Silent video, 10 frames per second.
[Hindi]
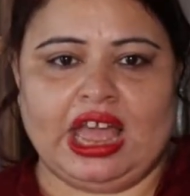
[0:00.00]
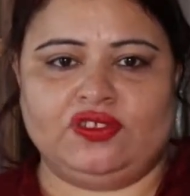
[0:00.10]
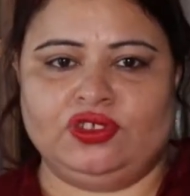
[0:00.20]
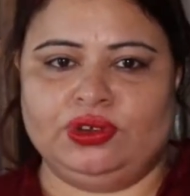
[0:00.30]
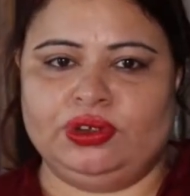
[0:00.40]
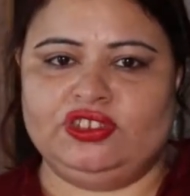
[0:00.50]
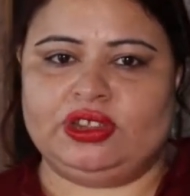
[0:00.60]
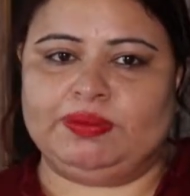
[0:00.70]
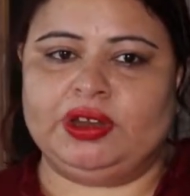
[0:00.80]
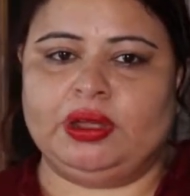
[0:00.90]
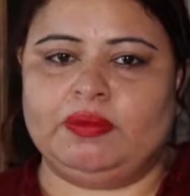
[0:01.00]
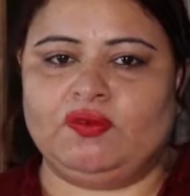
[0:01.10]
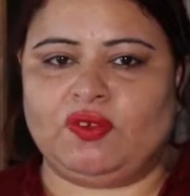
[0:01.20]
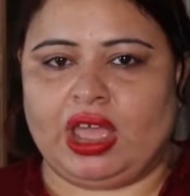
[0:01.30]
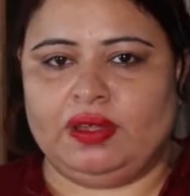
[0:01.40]
एज यू नो इन चैप्टर नंबर
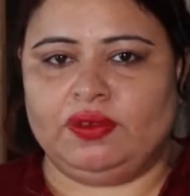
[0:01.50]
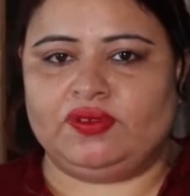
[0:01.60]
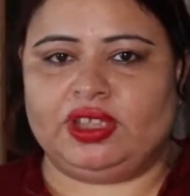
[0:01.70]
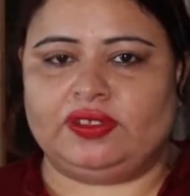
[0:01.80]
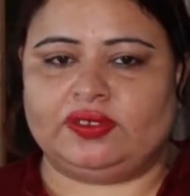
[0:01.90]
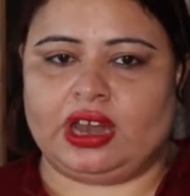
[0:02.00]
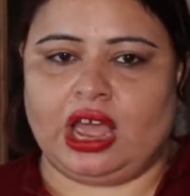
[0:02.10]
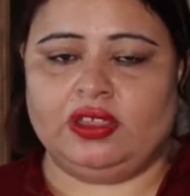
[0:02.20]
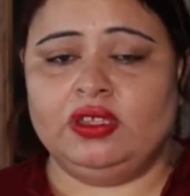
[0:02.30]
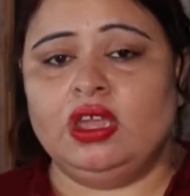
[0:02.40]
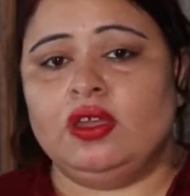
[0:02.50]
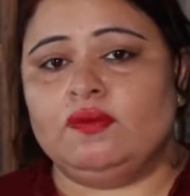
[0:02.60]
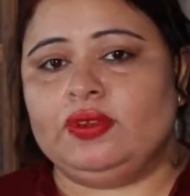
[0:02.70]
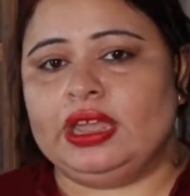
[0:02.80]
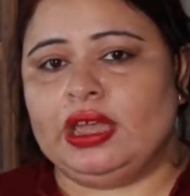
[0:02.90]
फाइव ऑफ सिक्स क्लास
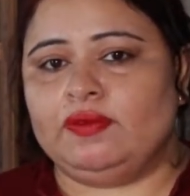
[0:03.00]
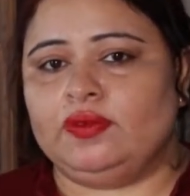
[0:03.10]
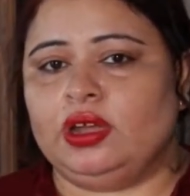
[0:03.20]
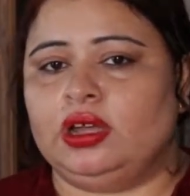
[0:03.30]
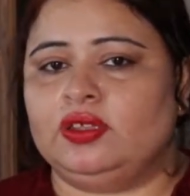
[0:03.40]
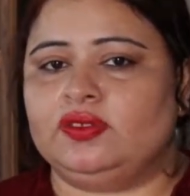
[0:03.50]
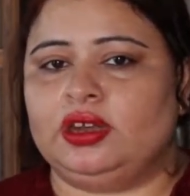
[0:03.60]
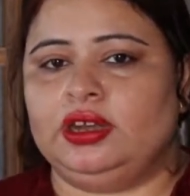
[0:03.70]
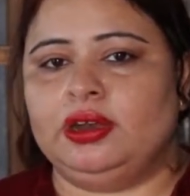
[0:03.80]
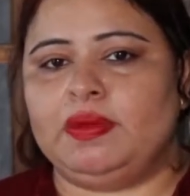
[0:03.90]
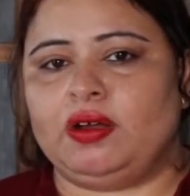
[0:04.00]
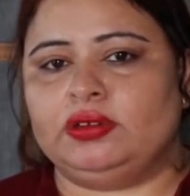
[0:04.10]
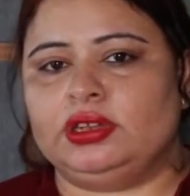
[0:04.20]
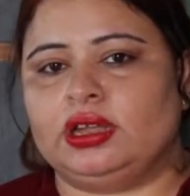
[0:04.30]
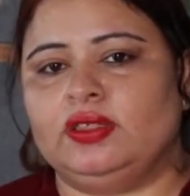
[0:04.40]
we have uh, studied
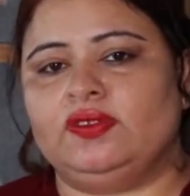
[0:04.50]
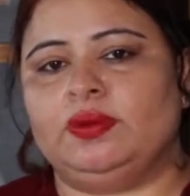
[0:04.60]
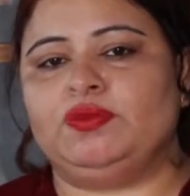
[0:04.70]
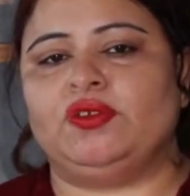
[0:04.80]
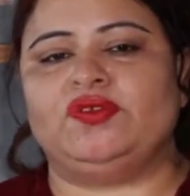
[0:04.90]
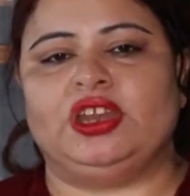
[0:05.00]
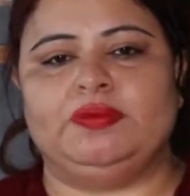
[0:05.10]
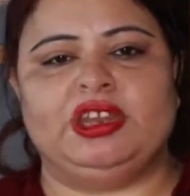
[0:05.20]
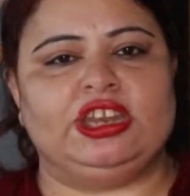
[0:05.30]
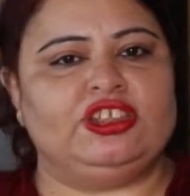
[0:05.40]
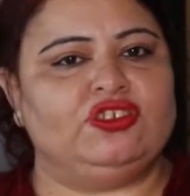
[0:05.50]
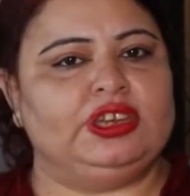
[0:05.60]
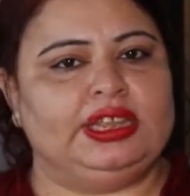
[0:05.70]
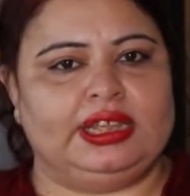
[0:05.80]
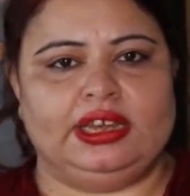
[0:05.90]
about the concept of
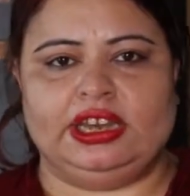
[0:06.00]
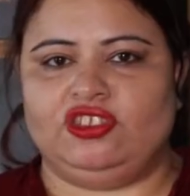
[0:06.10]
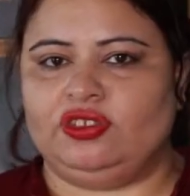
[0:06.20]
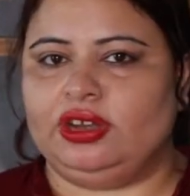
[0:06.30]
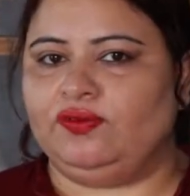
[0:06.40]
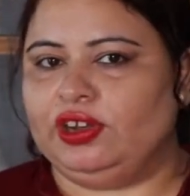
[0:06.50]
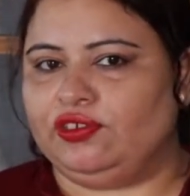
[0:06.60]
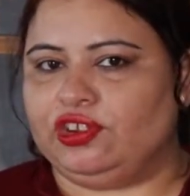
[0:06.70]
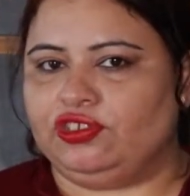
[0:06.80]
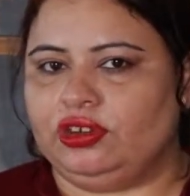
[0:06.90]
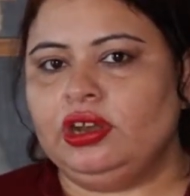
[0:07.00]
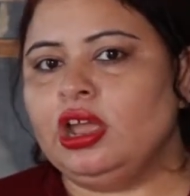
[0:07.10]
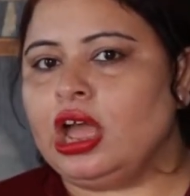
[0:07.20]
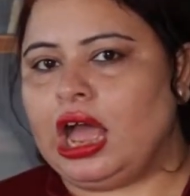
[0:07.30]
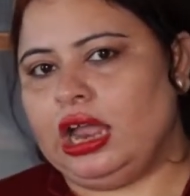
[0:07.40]
sedimentation, decantation and filtration.
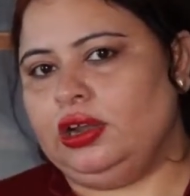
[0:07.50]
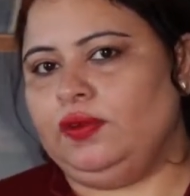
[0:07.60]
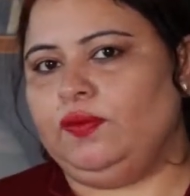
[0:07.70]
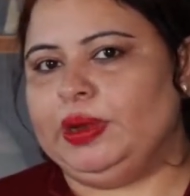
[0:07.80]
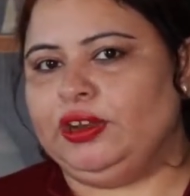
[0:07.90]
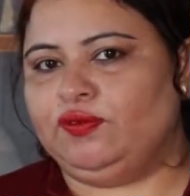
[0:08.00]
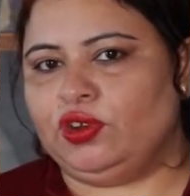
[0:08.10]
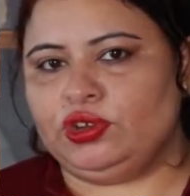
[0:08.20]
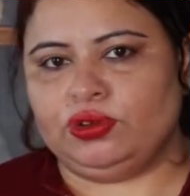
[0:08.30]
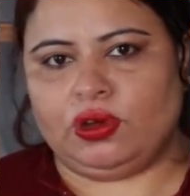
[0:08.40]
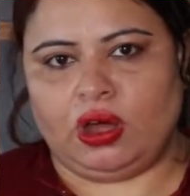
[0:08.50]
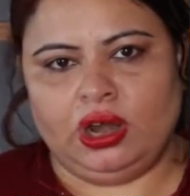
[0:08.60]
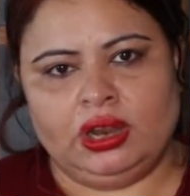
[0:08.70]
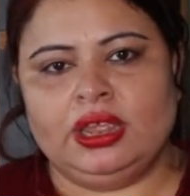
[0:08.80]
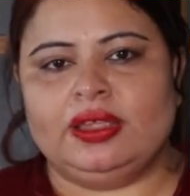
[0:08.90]
I'll repeat for you all.